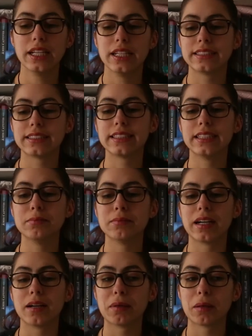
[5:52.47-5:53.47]
Ce qui
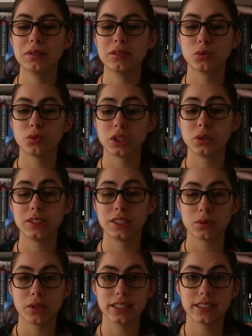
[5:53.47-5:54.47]
m'a permis de continuer
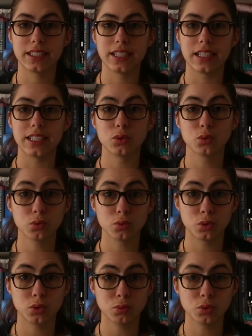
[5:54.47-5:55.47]
l'histoire, c'est les tons
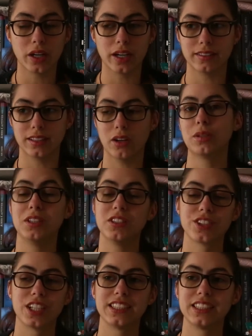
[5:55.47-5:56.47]
d'humour à l'intérieur, les petites
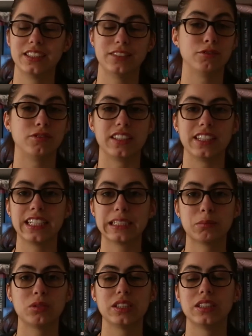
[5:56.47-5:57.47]
phrases qui vous, fait
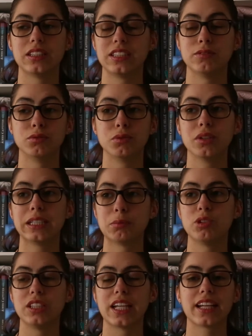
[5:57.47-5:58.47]
exploser qui vous font
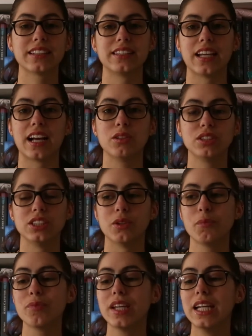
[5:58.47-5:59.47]
exploser de rire, c'est
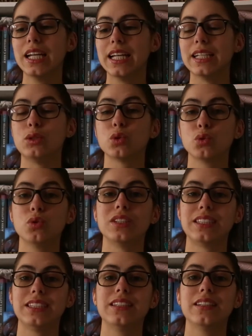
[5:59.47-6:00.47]
hallucinant. Et surtout
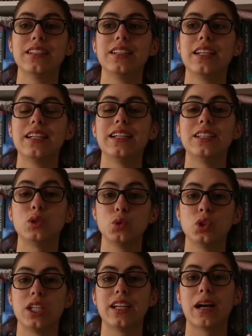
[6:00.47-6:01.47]
aussi, les
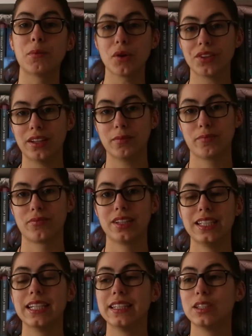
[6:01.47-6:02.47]
sujets abordés.
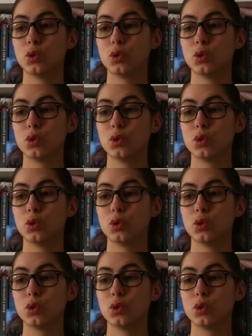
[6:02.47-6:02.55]
Il y a des